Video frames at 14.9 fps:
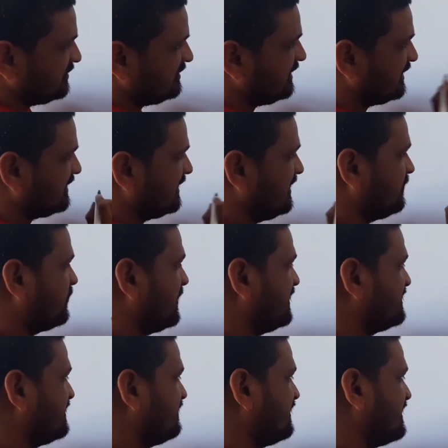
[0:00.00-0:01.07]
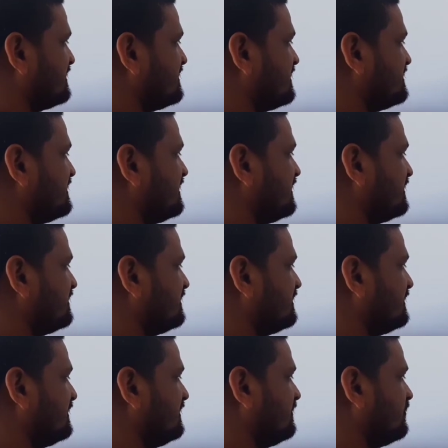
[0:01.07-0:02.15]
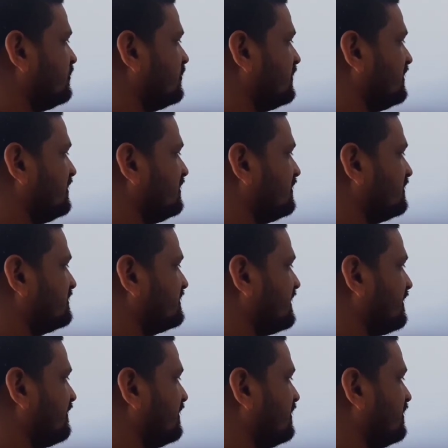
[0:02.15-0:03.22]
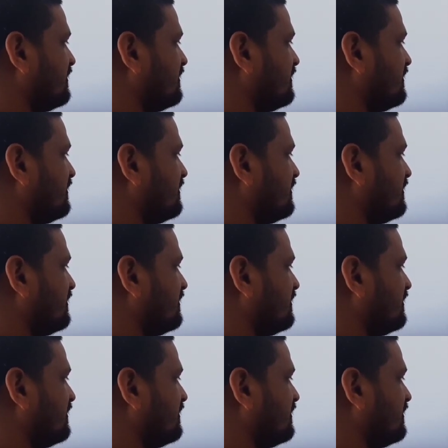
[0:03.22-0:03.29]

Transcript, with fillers: ये 3.7 कैसे आ जाएगा 3.7